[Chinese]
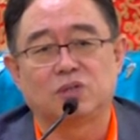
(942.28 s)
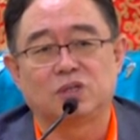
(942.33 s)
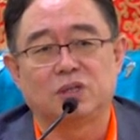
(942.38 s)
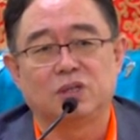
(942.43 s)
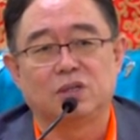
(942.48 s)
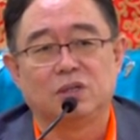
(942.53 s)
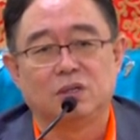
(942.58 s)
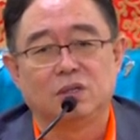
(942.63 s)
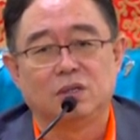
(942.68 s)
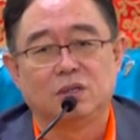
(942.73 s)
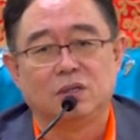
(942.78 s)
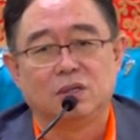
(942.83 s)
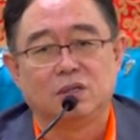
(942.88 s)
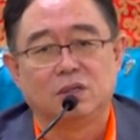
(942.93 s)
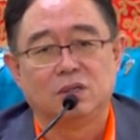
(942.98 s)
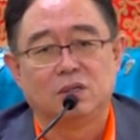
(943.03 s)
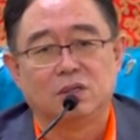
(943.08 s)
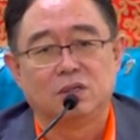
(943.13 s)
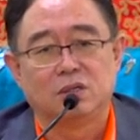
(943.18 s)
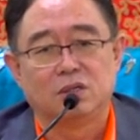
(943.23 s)
视
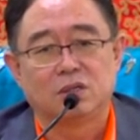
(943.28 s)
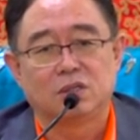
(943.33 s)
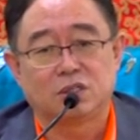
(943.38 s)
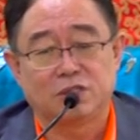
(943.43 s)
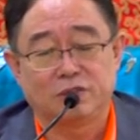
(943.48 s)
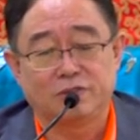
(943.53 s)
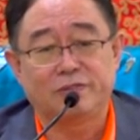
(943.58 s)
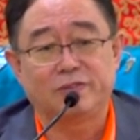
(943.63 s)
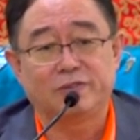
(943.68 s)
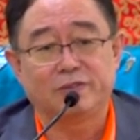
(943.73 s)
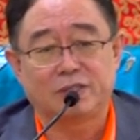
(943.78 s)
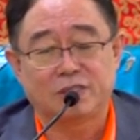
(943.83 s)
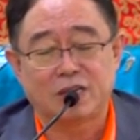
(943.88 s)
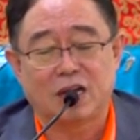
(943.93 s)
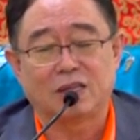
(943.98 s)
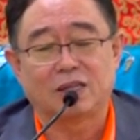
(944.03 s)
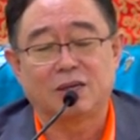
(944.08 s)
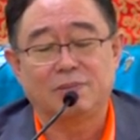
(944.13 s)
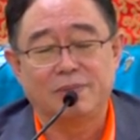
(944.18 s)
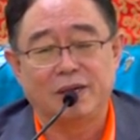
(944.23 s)
师傅
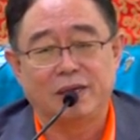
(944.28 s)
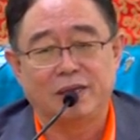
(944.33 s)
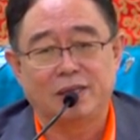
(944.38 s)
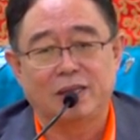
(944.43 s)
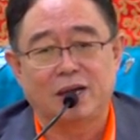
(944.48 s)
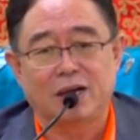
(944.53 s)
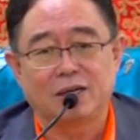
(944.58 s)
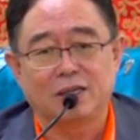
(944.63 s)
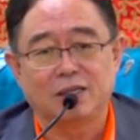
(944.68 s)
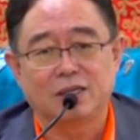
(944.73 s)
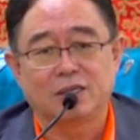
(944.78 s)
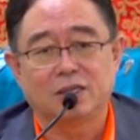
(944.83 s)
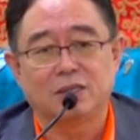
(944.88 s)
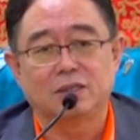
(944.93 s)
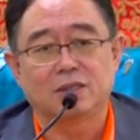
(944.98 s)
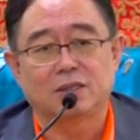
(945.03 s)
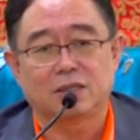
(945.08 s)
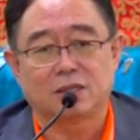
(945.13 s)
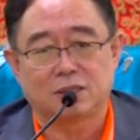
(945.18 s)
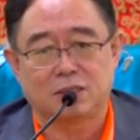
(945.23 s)
讲的每一堂
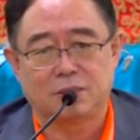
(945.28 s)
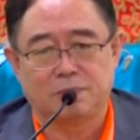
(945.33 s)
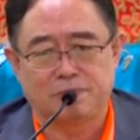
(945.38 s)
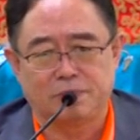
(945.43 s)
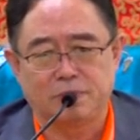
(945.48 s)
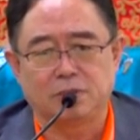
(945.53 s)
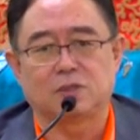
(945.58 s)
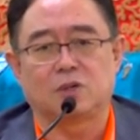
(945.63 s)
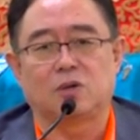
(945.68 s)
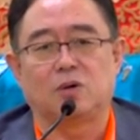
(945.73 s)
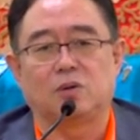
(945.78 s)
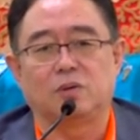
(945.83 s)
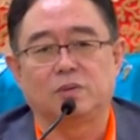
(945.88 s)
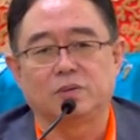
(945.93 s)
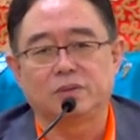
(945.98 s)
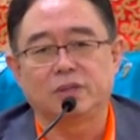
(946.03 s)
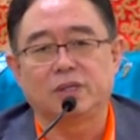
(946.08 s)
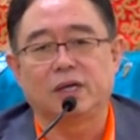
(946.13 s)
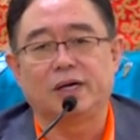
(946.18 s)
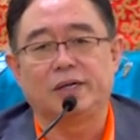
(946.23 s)
课，它是不
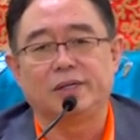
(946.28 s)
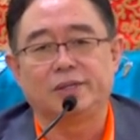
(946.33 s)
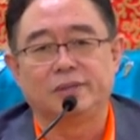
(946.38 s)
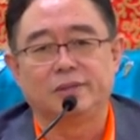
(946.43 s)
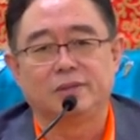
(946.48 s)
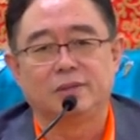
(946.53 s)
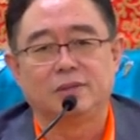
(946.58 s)
同的。